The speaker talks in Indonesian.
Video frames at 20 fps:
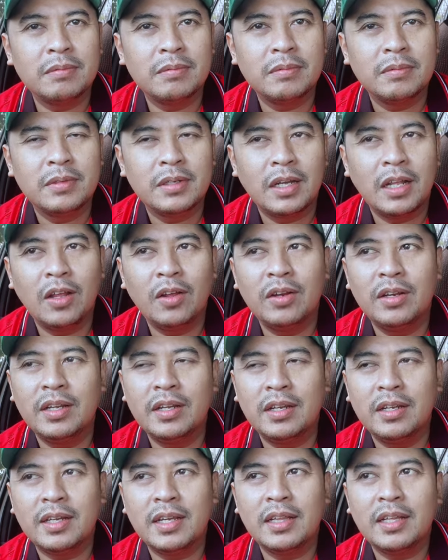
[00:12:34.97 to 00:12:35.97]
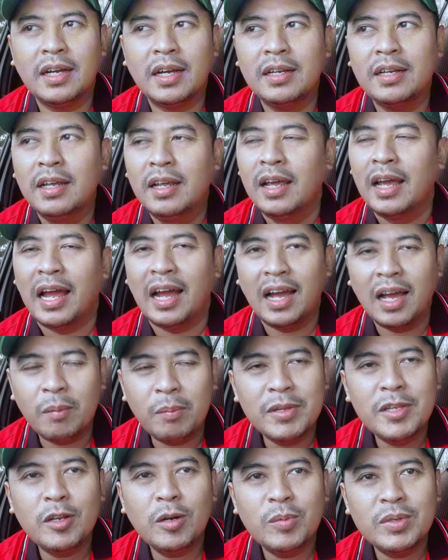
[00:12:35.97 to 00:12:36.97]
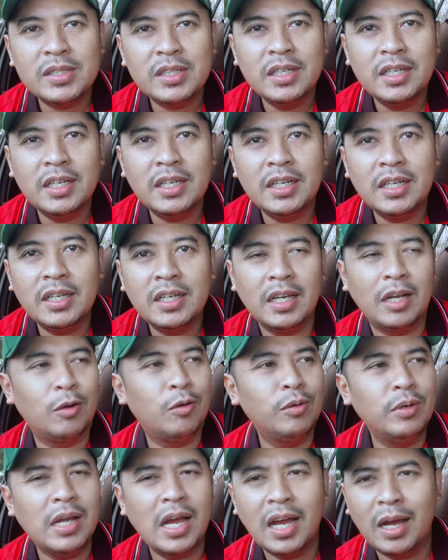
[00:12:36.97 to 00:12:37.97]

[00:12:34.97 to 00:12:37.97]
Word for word: gue. Kalau di kita kan anggap aja rumah sendiri, ya udah ya.